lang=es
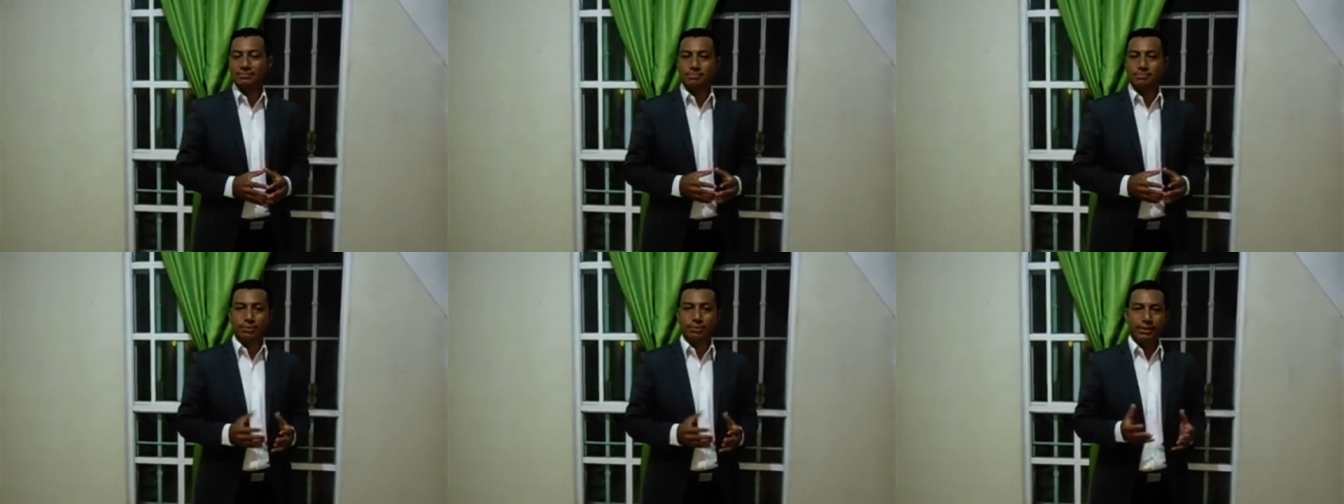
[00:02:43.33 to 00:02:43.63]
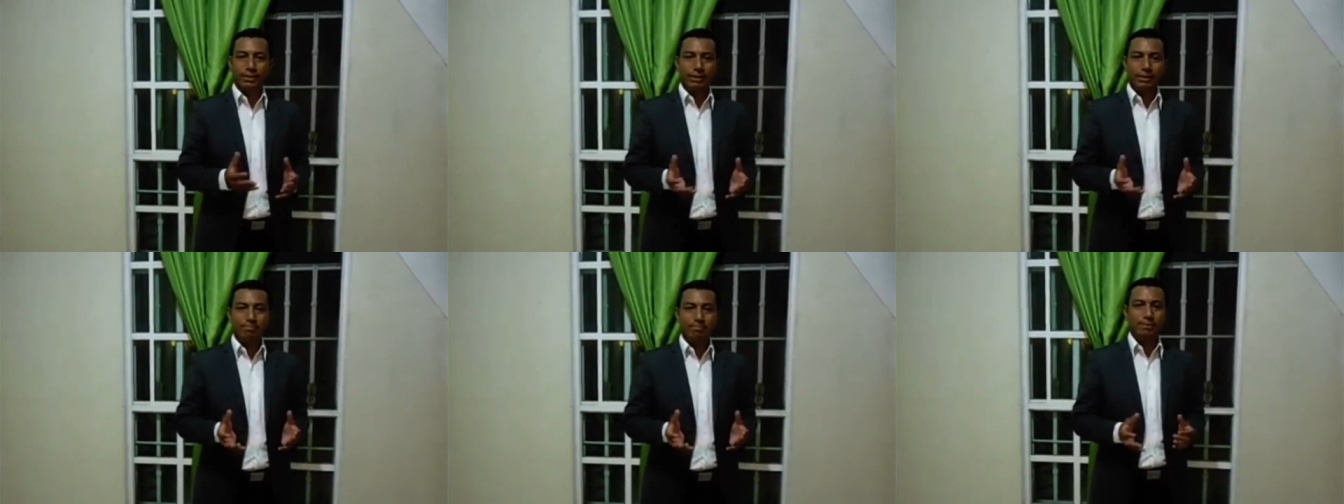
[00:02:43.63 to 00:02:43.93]
Por
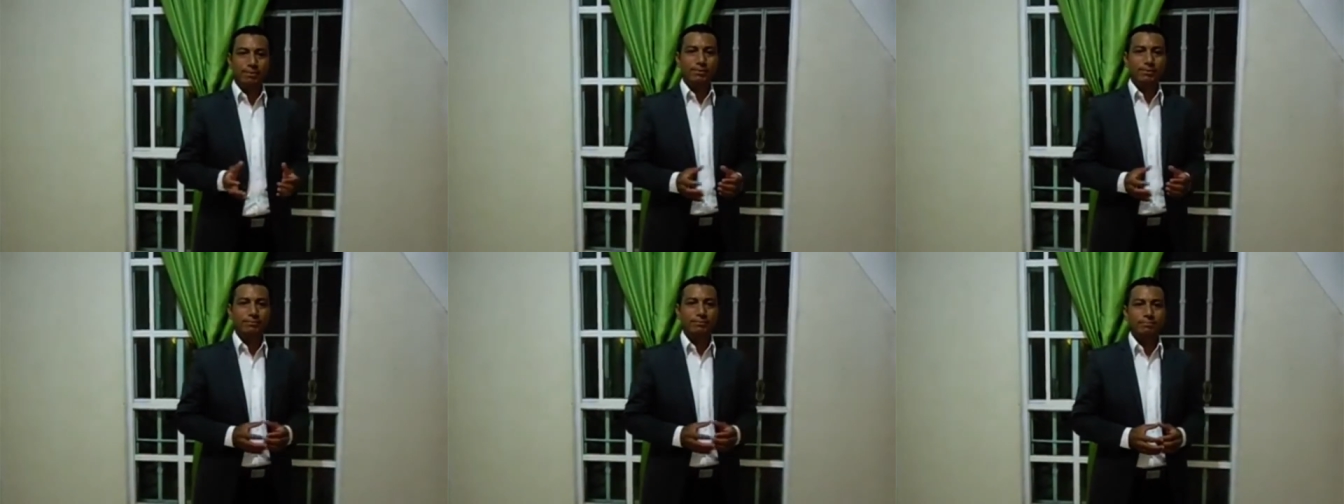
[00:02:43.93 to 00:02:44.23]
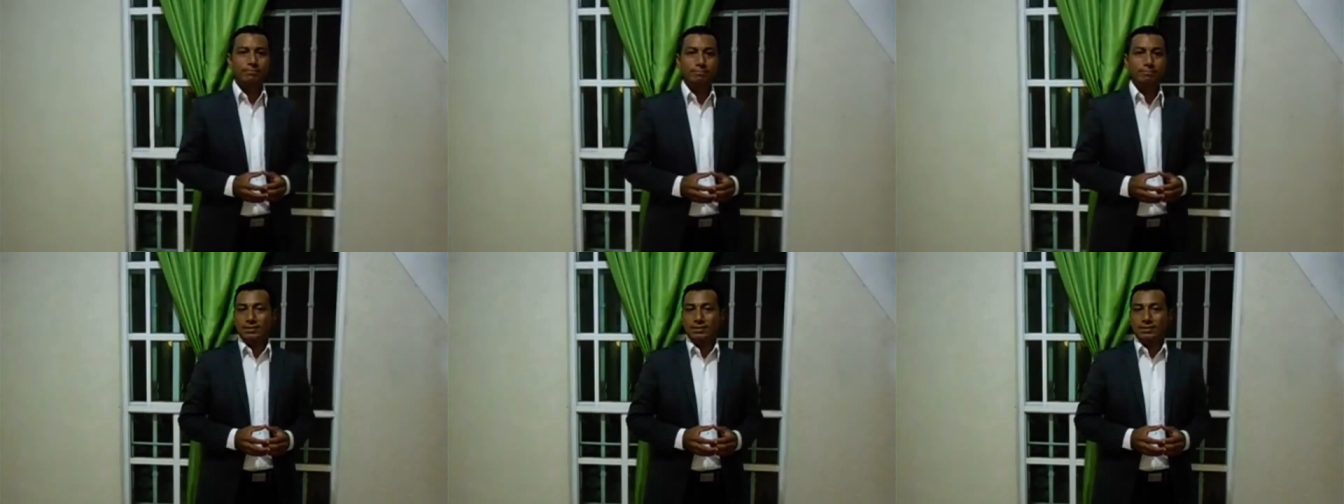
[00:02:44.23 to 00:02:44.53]
ejemplo,
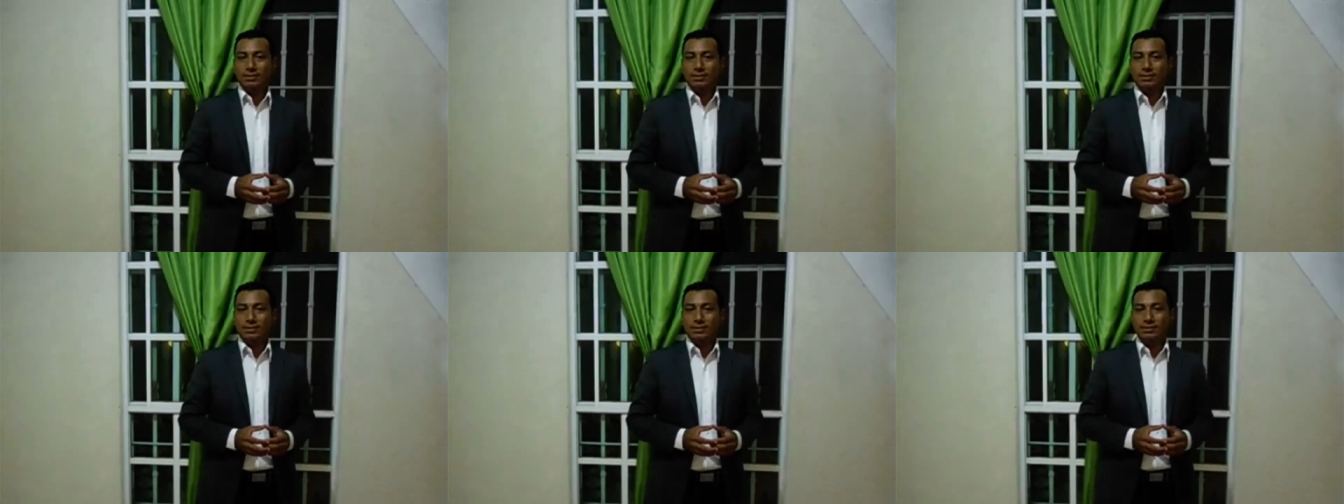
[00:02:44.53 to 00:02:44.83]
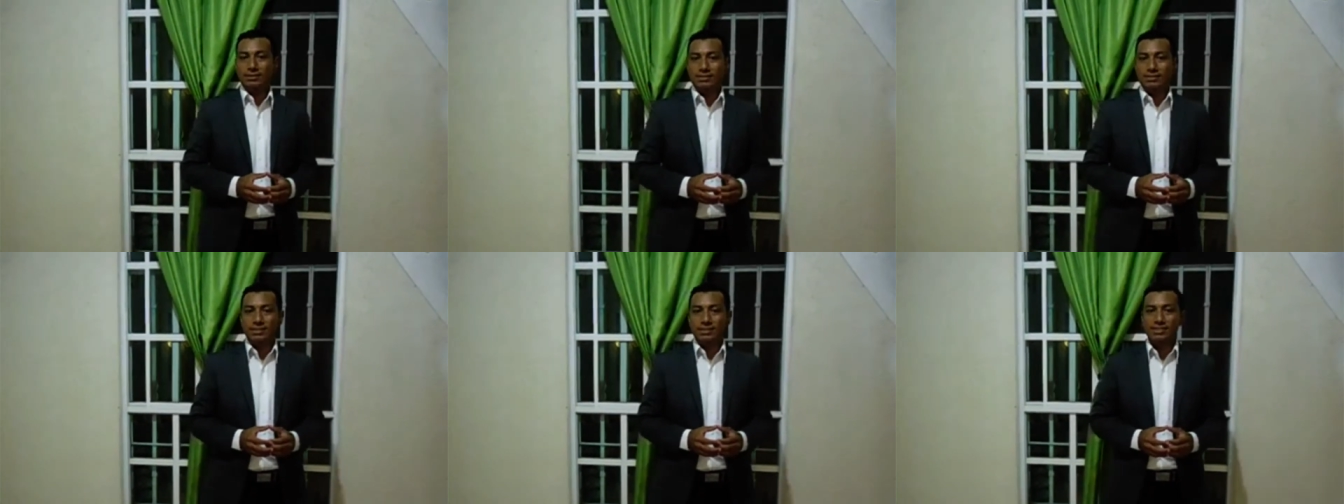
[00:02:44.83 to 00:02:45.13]

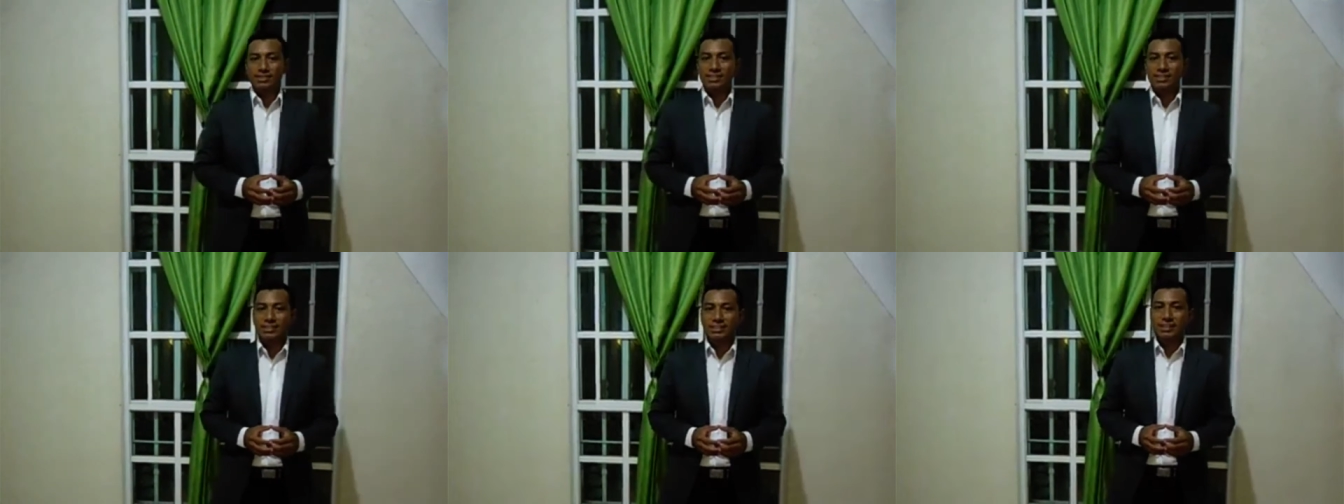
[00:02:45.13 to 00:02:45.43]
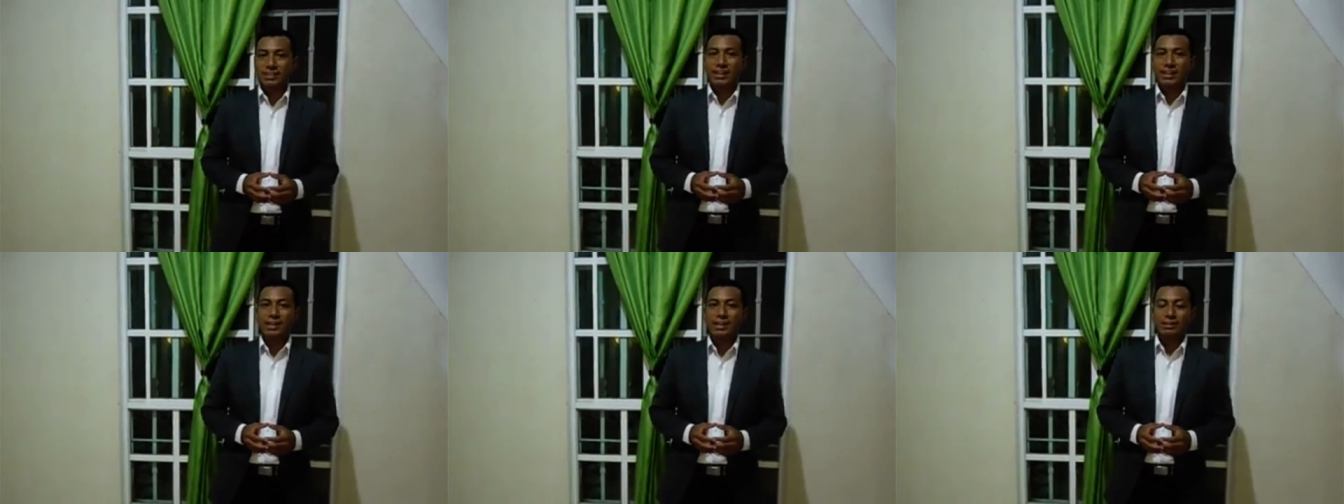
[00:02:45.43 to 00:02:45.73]
se
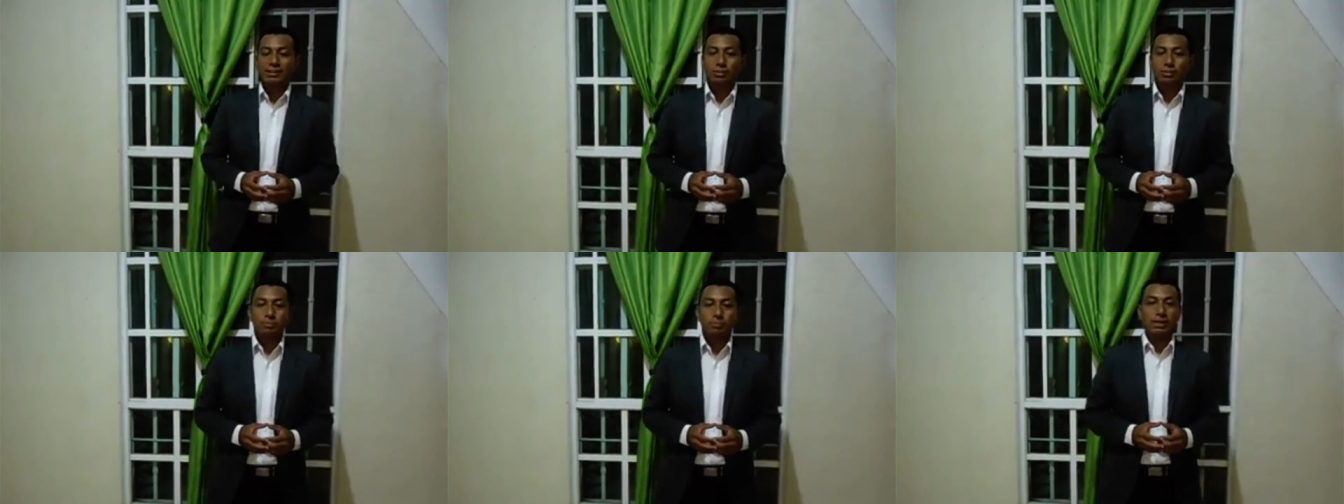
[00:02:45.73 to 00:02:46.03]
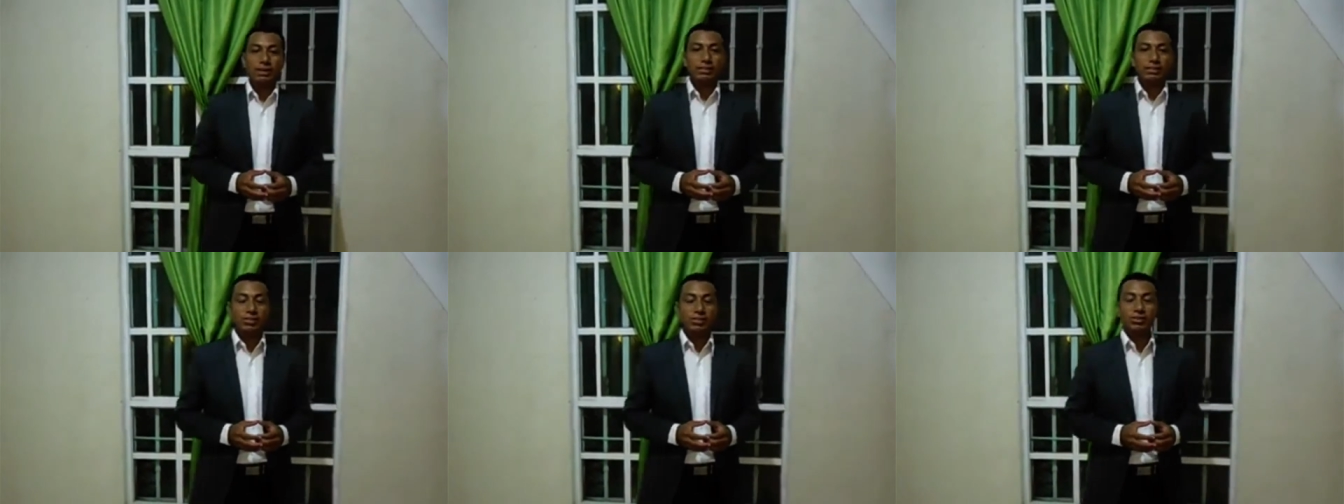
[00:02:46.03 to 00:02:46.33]
necesita
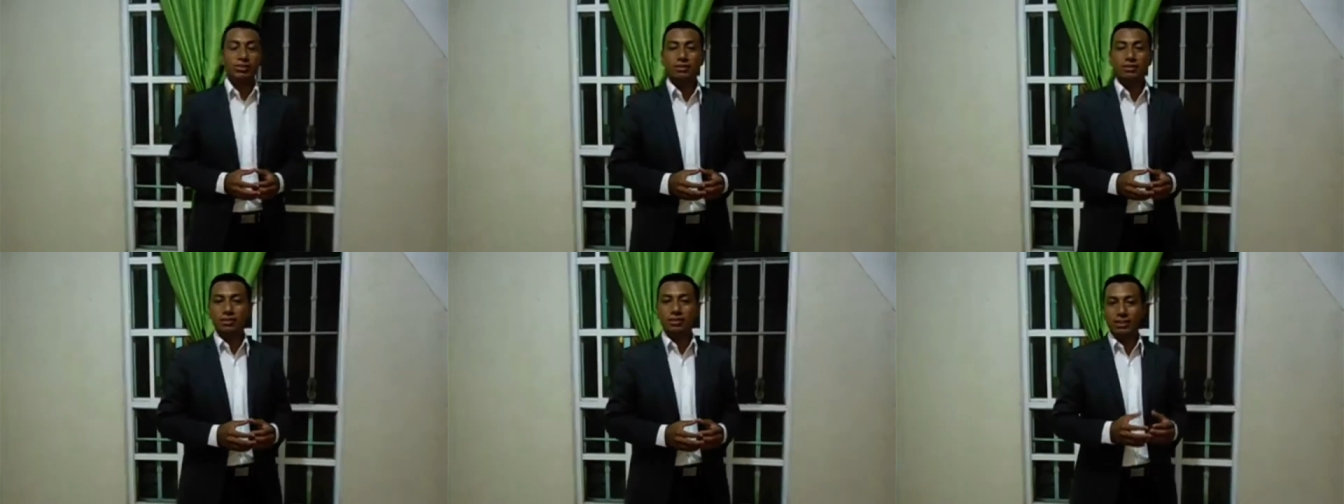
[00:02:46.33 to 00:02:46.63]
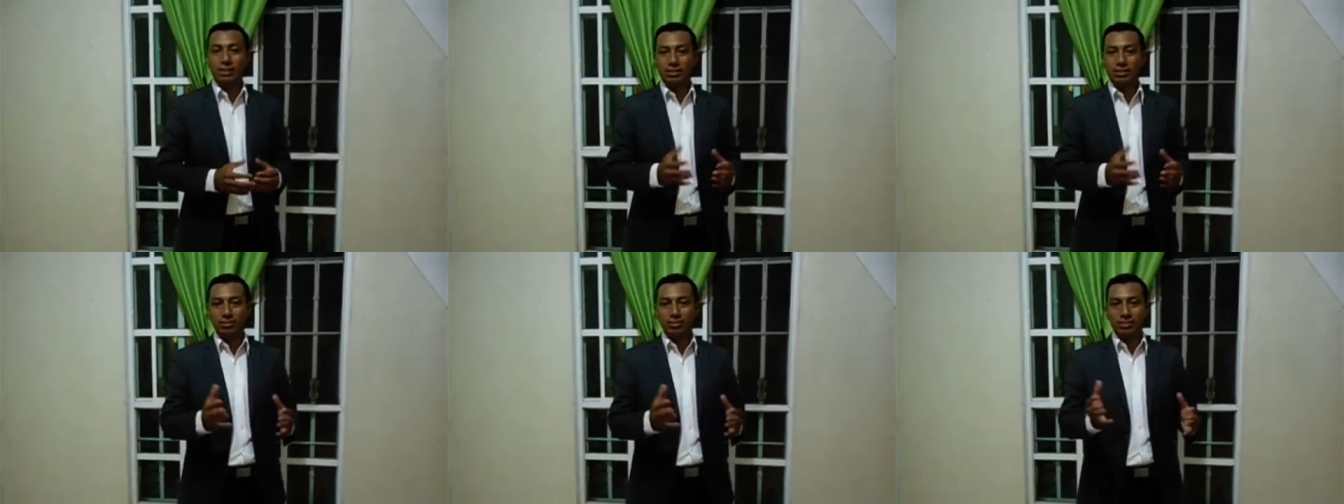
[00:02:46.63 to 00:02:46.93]
cooperación
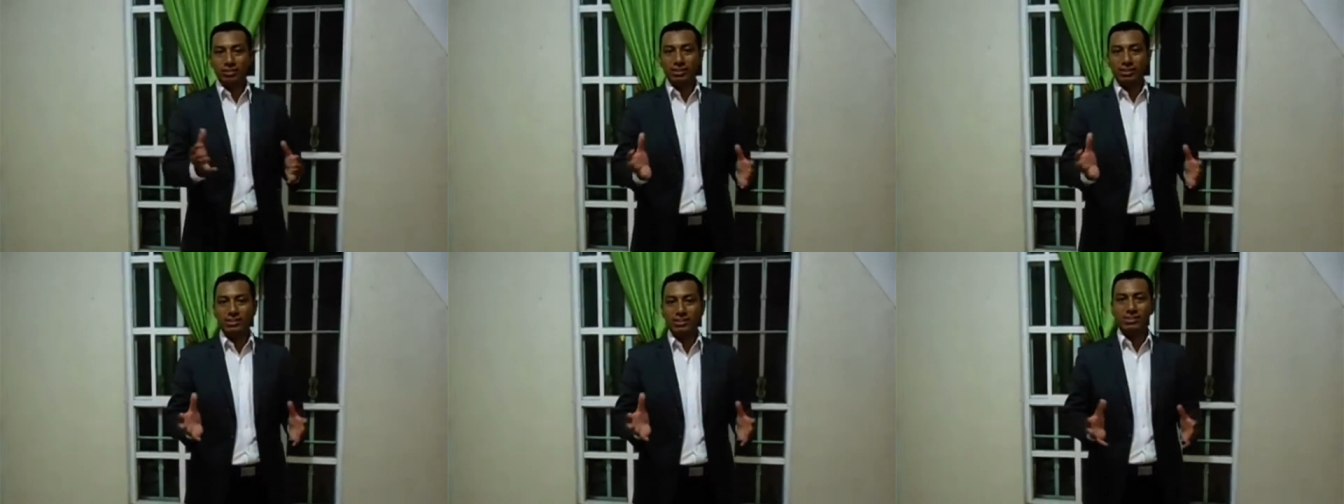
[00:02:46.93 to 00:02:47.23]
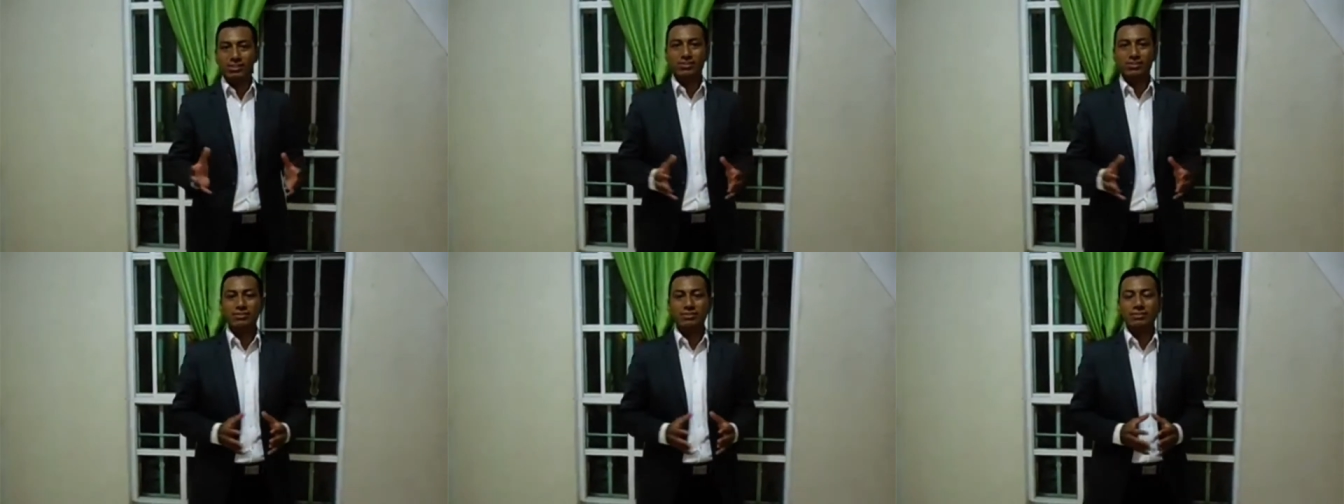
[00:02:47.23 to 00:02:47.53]
y
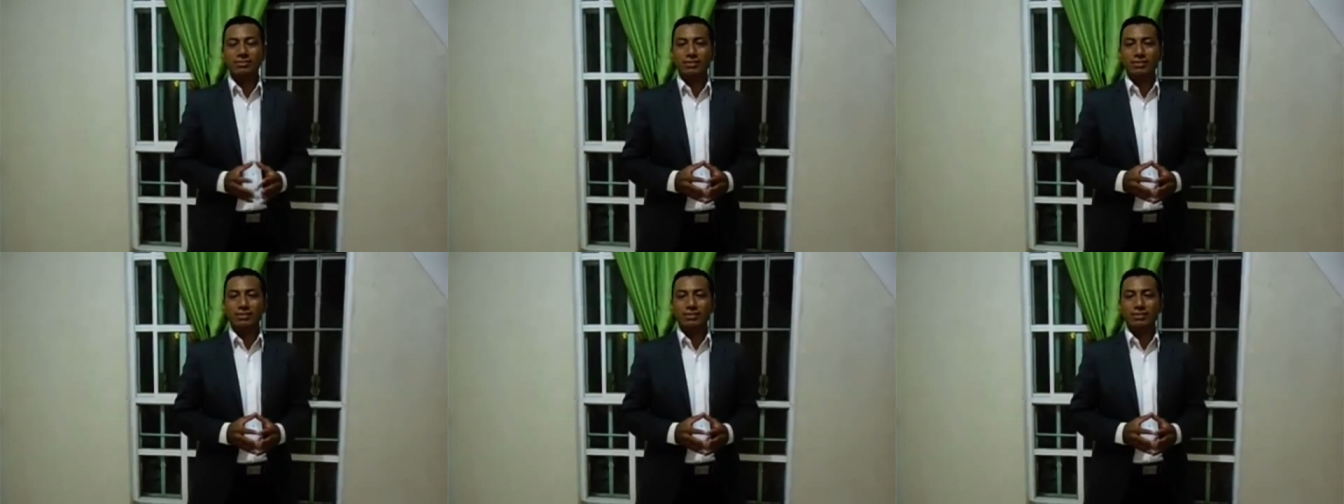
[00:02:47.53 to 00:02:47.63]
coordinación